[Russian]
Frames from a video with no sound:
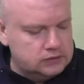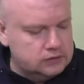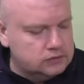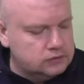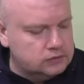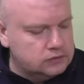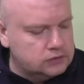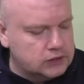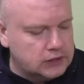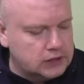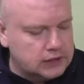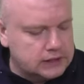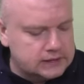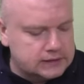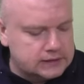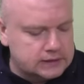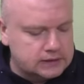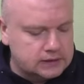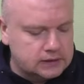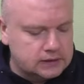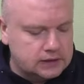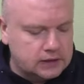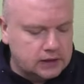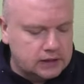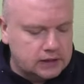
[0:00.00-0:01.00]
у нас
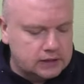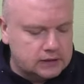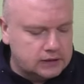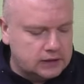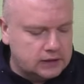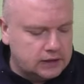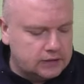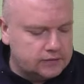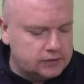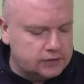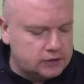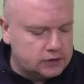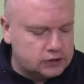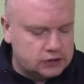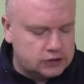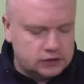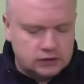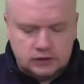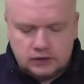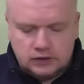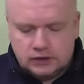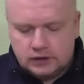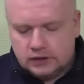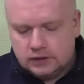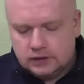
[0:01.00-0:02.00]
одна
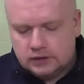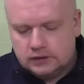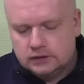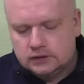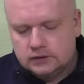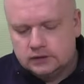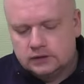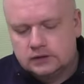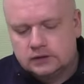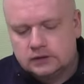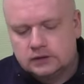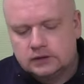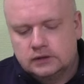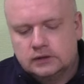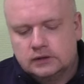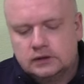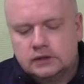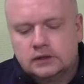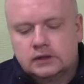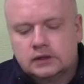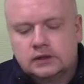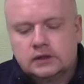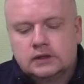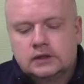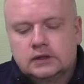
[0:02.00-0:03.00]
вершинка
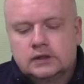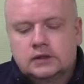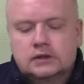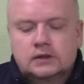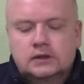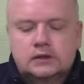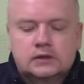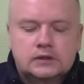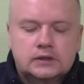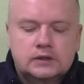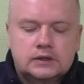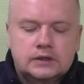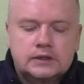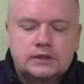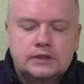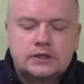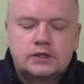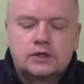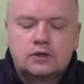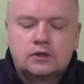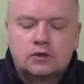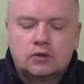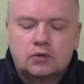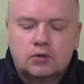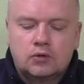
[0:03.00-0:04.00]
Э,
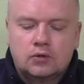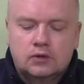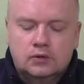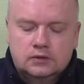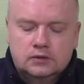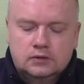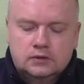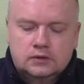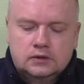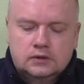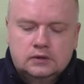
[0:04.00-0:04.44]
стекло,